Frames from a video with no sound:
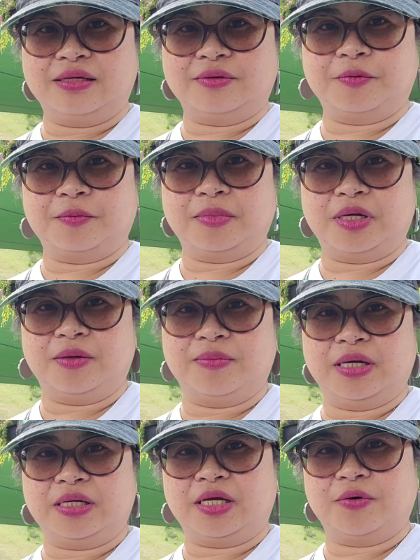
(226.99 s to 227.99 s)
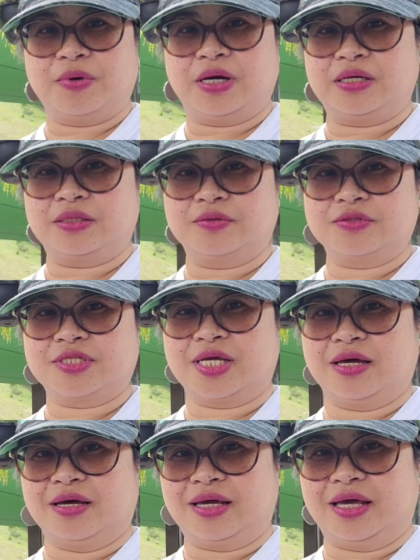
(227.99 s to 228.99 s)
ng iba na iwanan doon
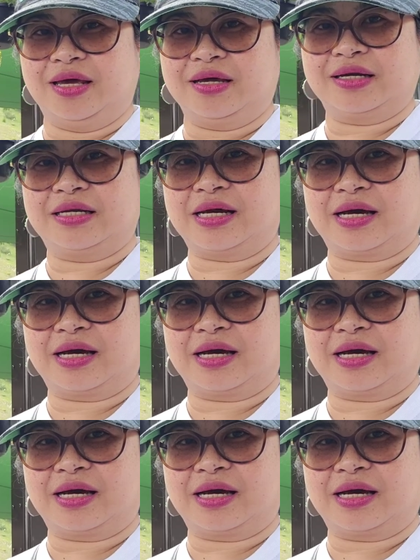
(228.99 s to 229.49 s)
sa ere